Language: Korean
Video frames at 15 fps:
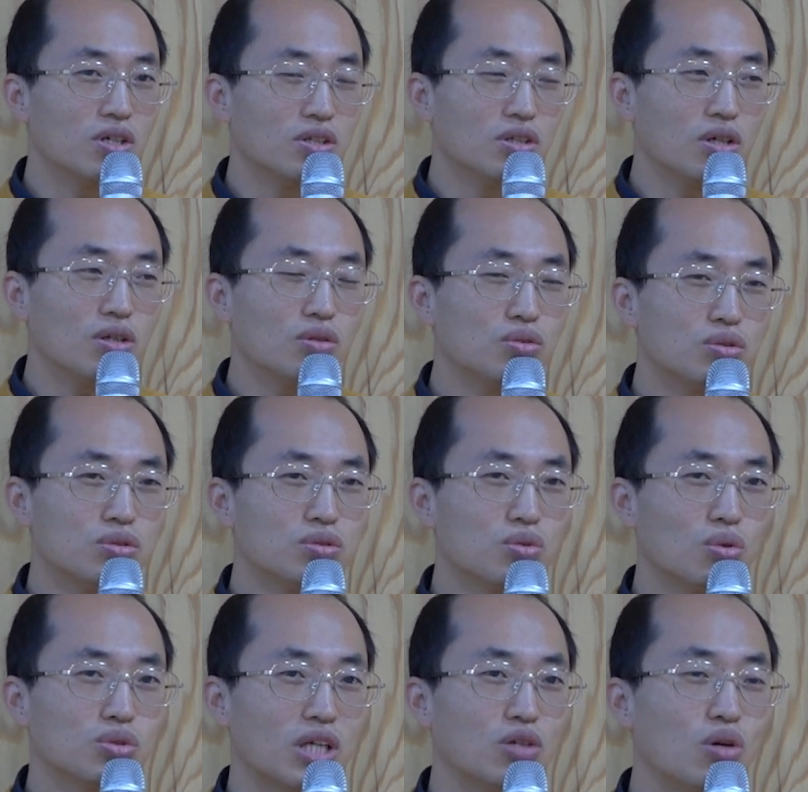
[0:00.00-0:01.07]

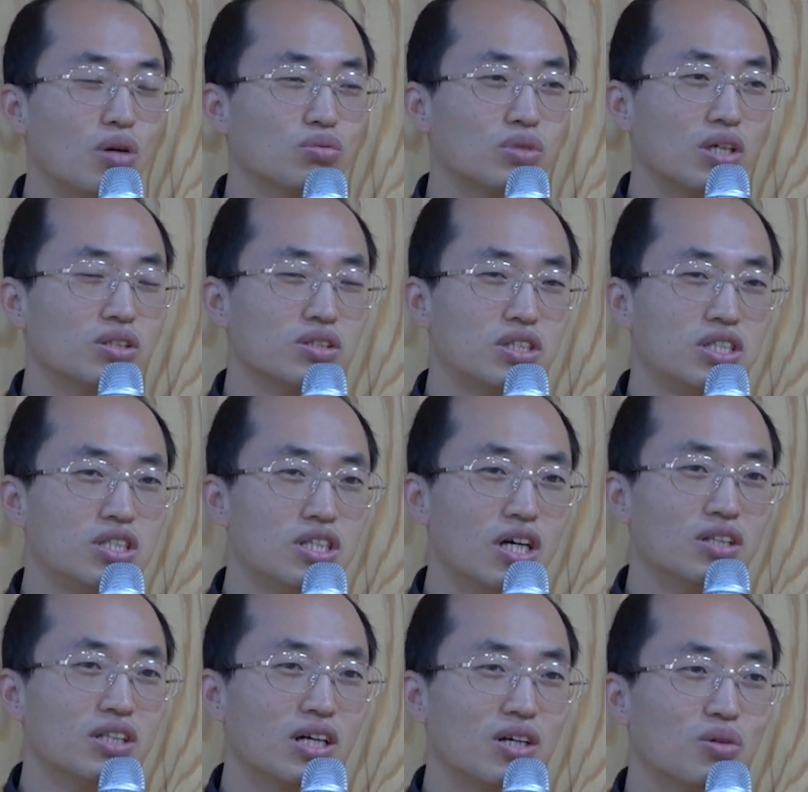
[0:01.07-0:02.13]
얘네들도 자유한국당
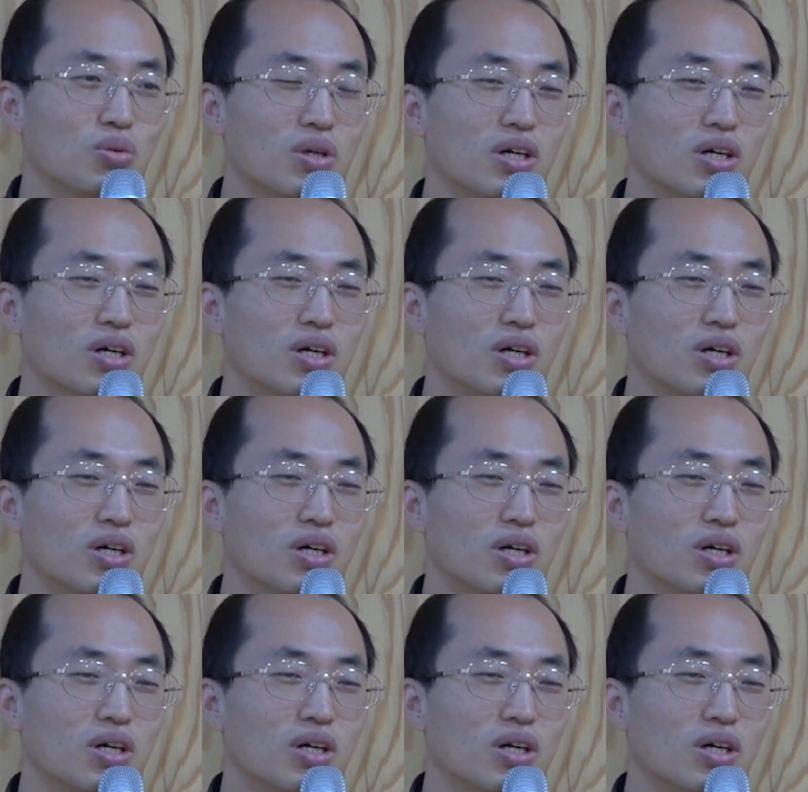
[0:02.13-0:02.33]
지지한다라고